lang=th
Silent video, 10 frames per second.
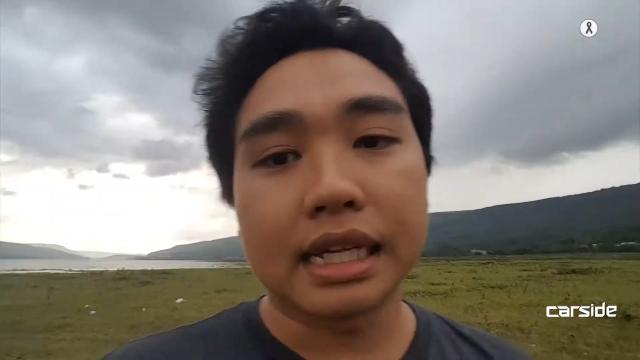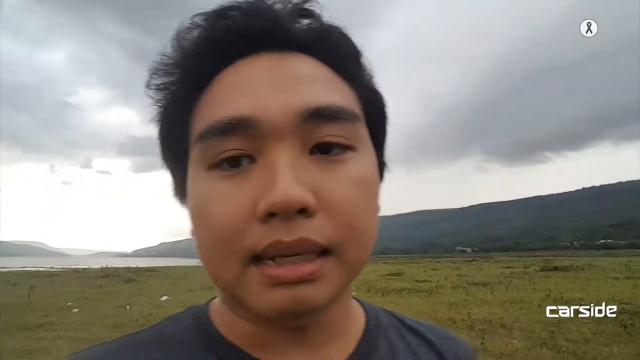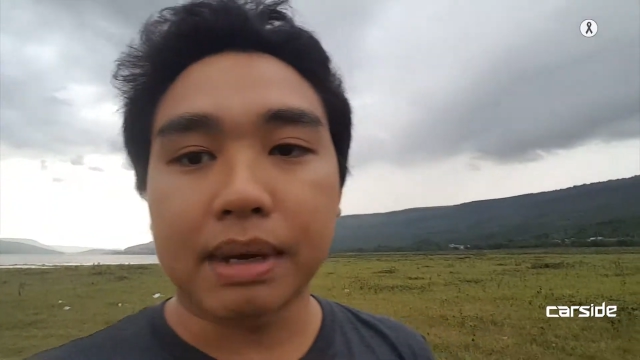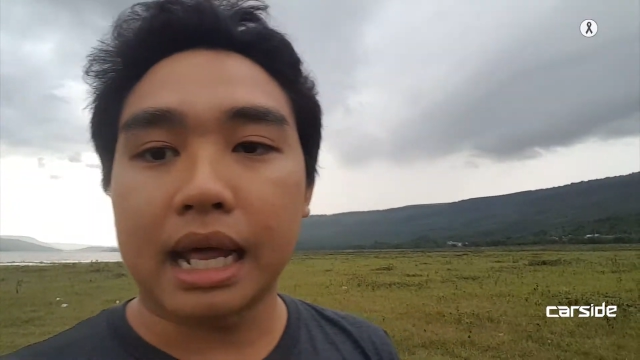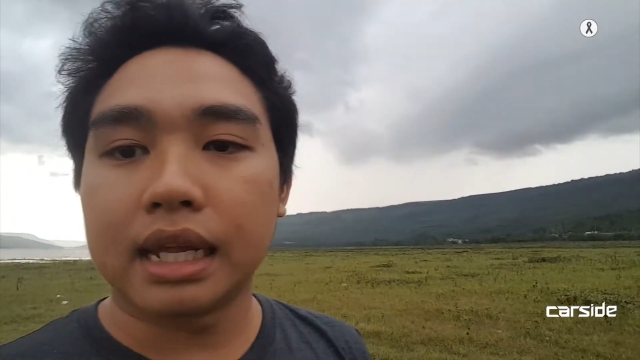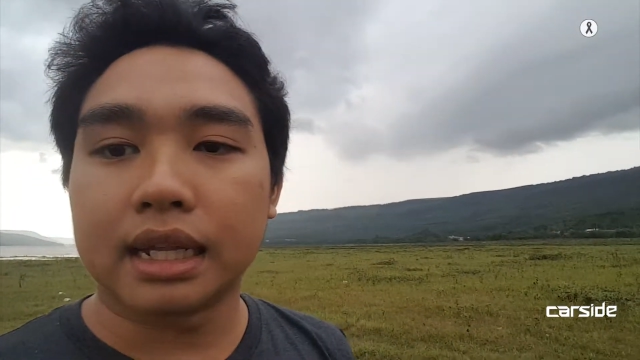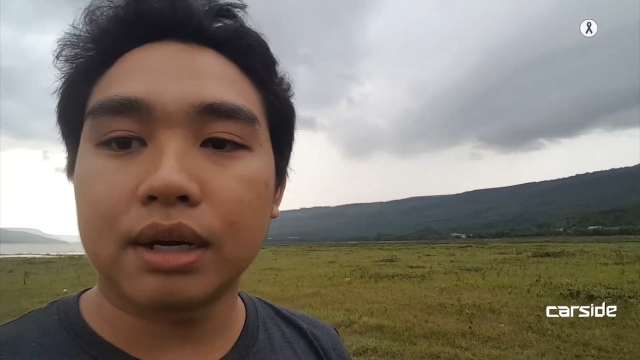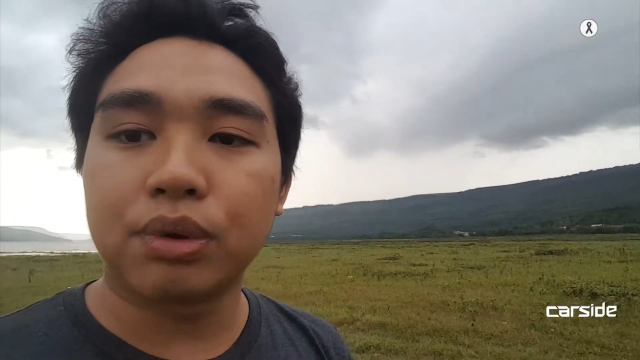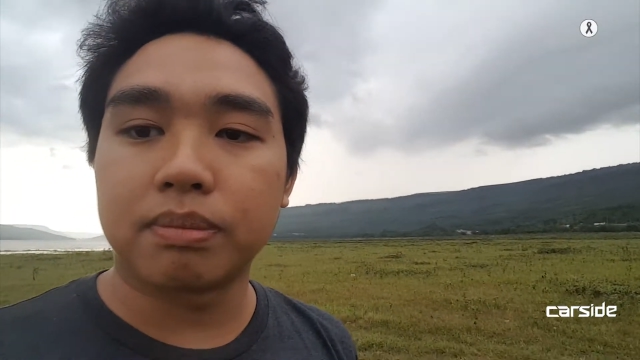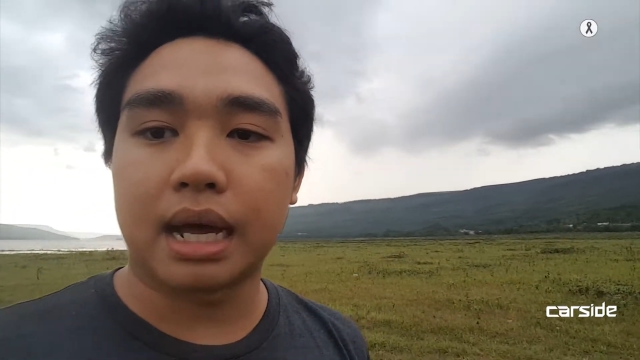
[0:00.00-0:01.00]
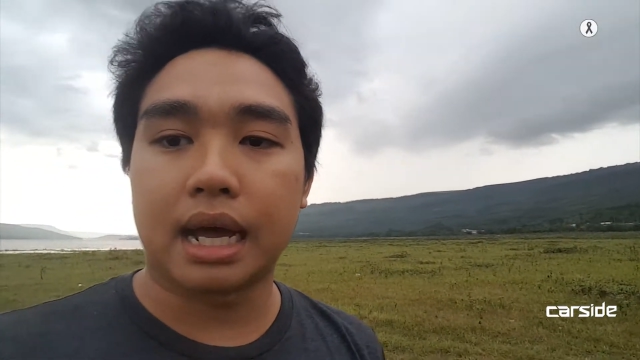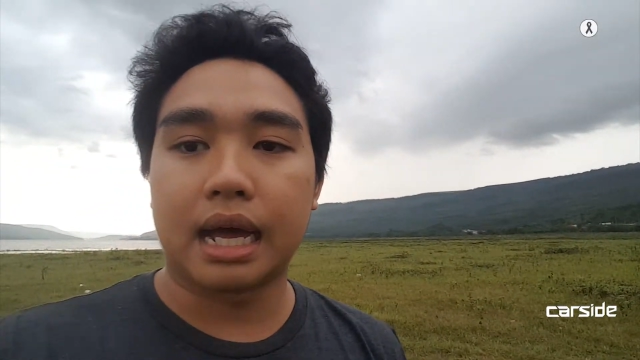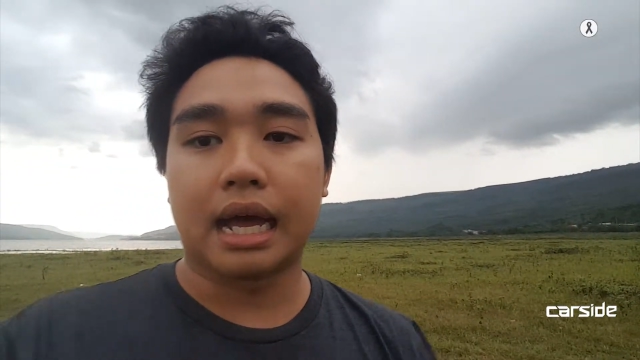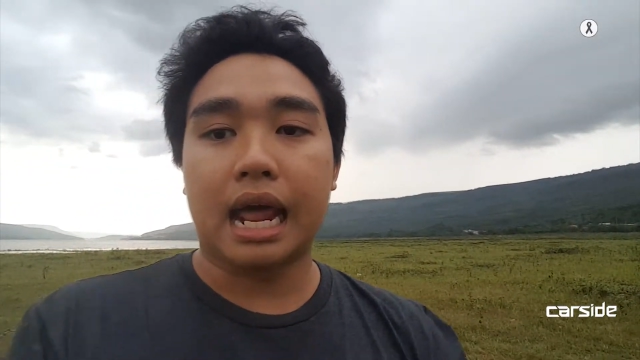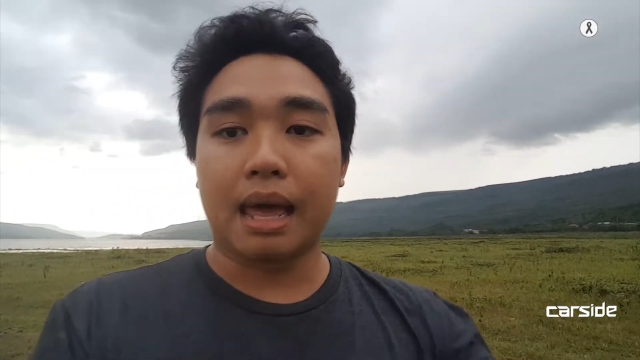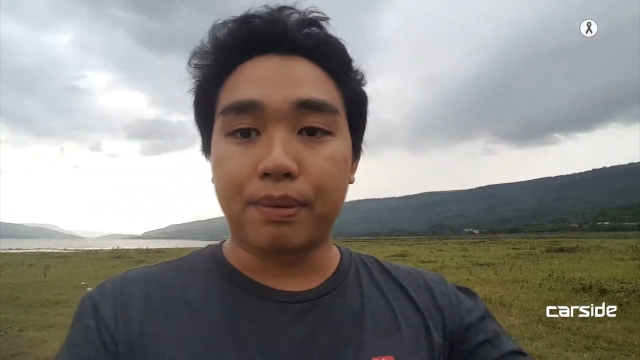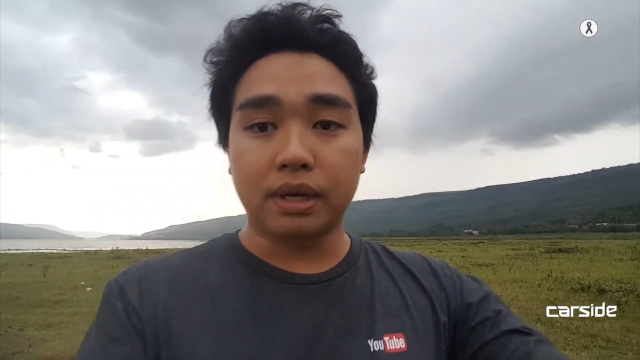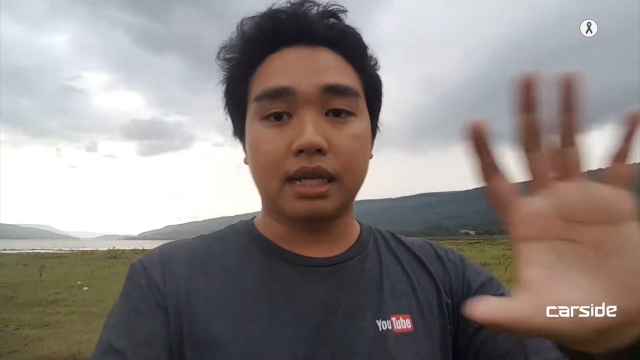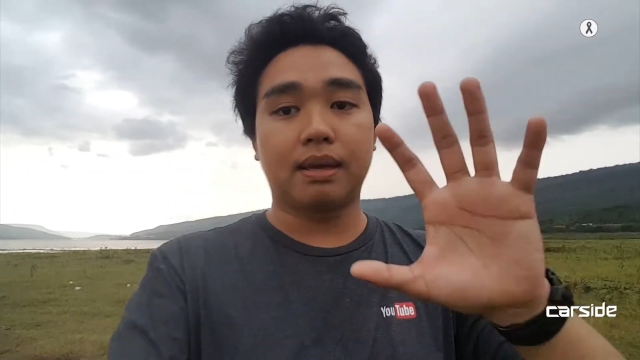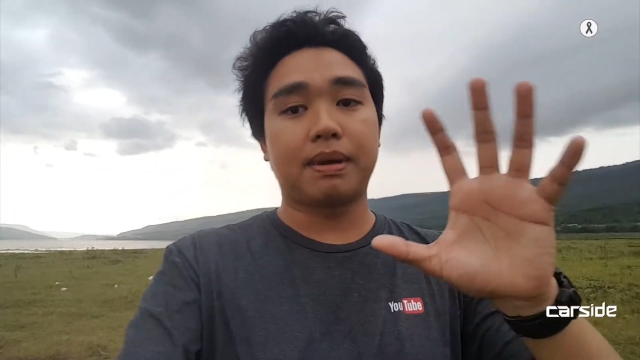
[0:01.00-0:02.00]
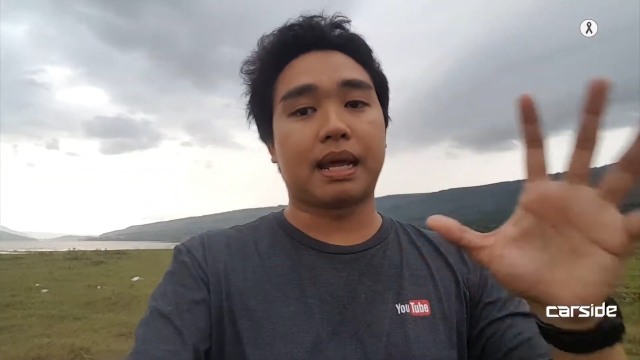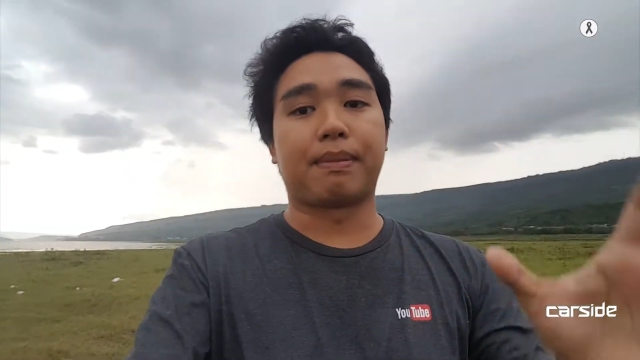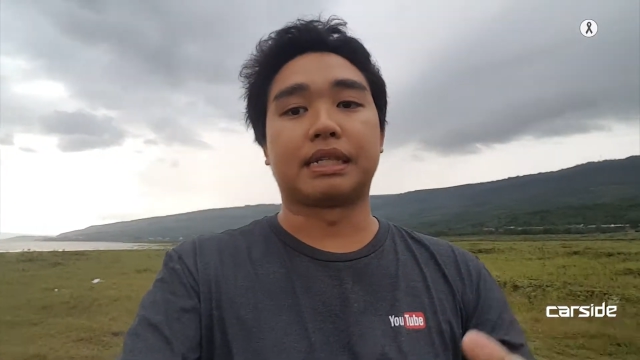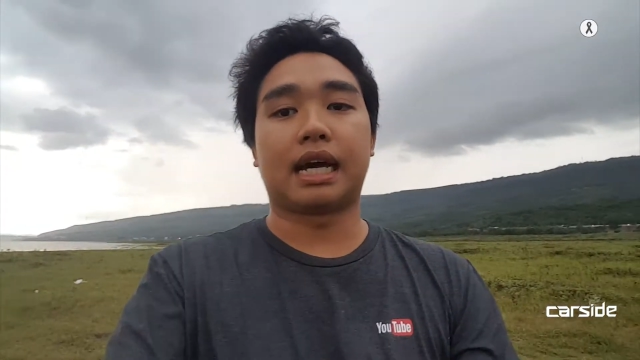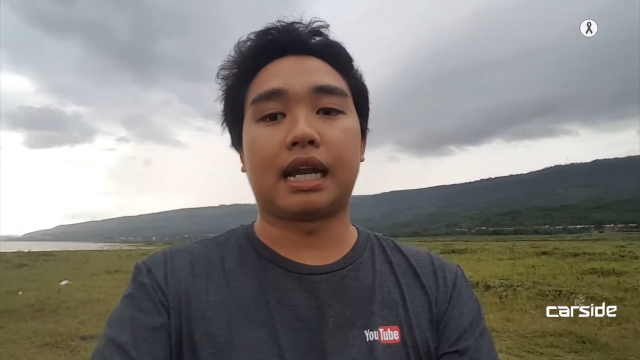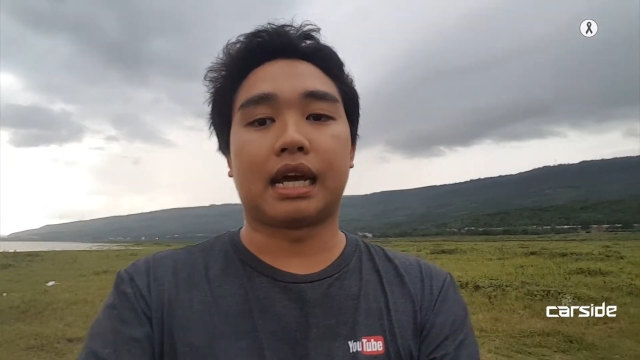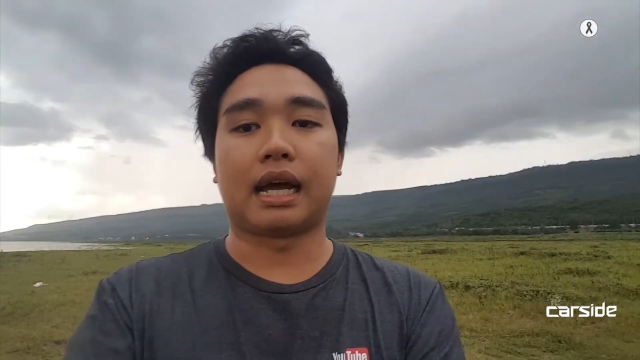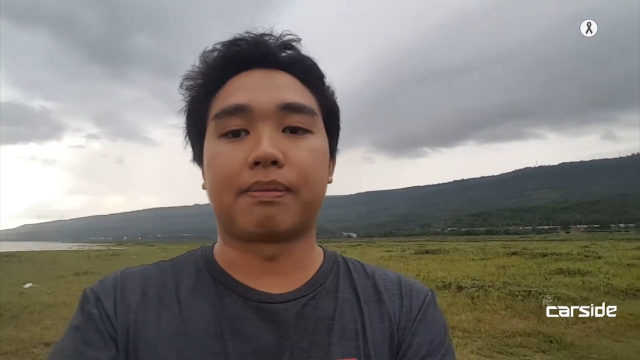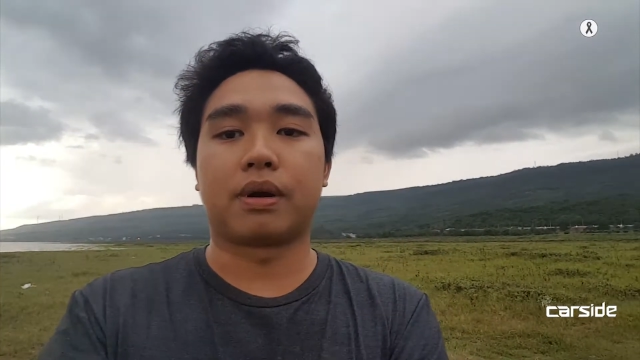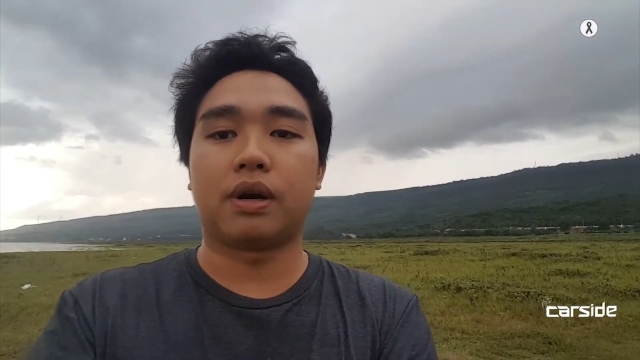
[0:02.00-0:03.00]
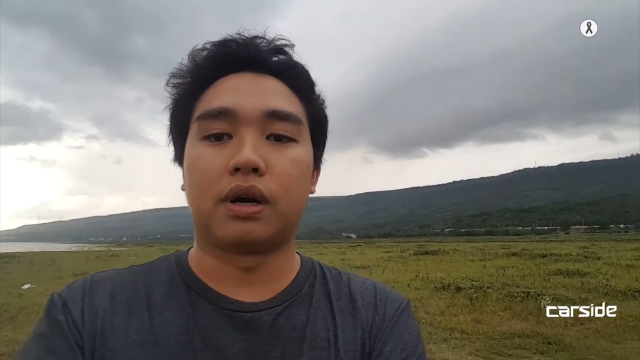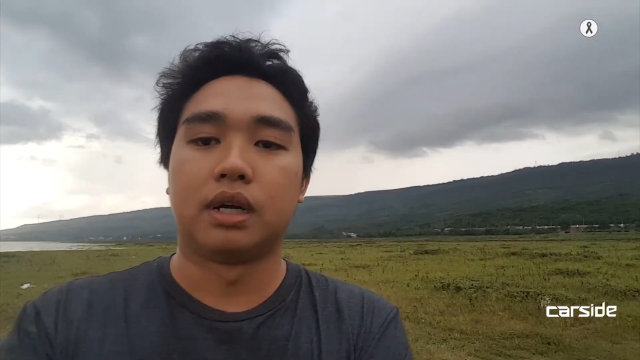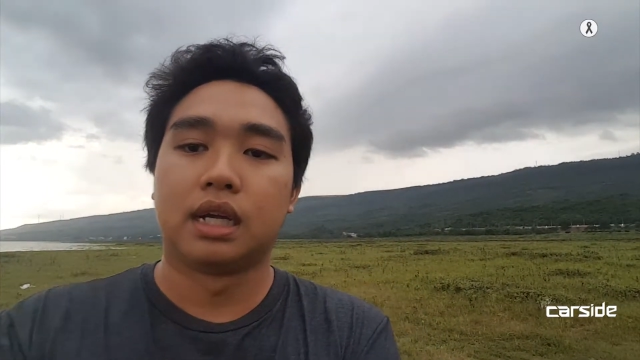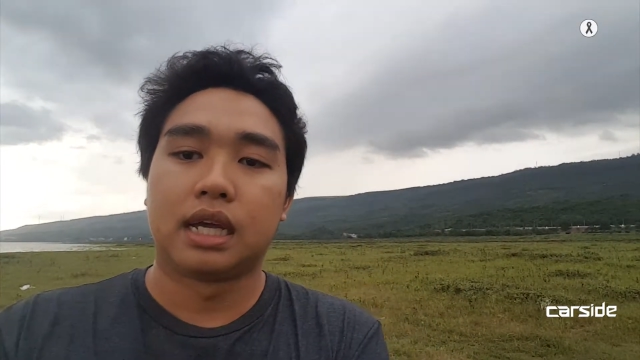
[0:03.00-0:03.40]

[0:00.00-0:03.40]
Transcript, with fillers: แต่ที่สำคัญเลยถ้าคุณมาอะไรพวกนี้ที่เป็นธรรมชาตินะครับ ก็